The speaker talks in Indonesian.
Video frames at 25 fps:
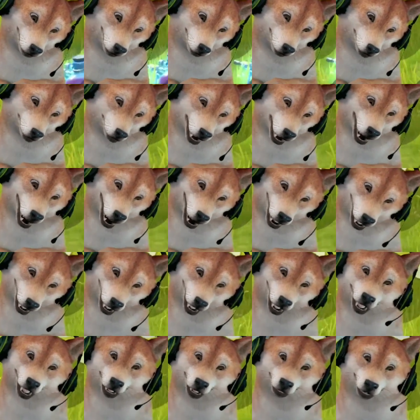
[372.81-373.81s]
udah banyak
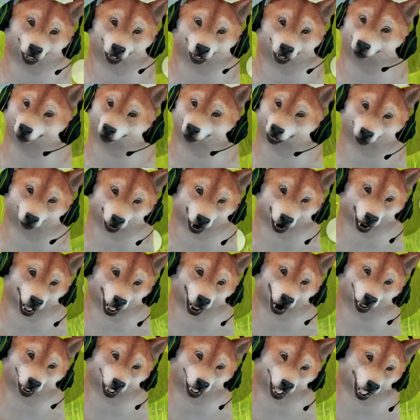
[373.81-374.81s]
di Android Let's Play yang udah
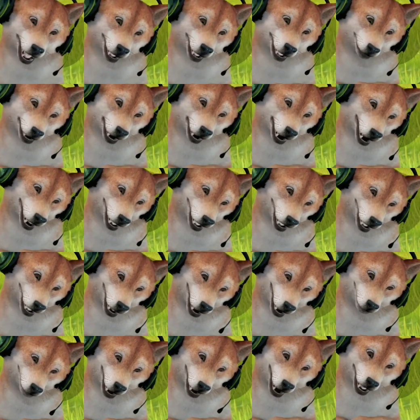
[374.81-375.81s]
main tapi gue
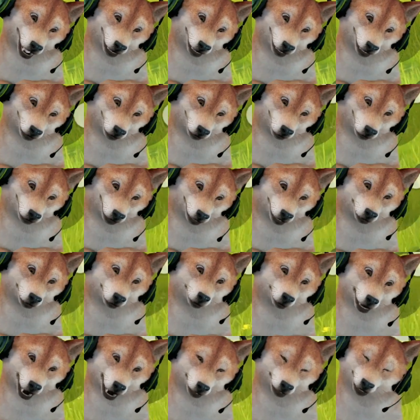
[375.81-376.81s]
yakin kalau di
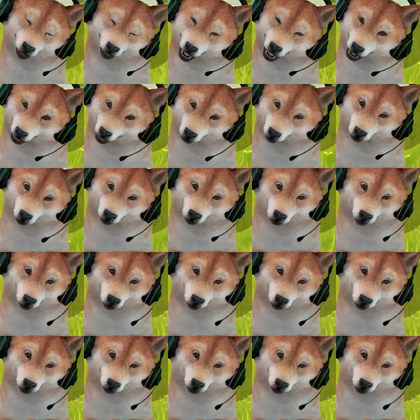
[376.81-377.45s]
lucu-lucu gaming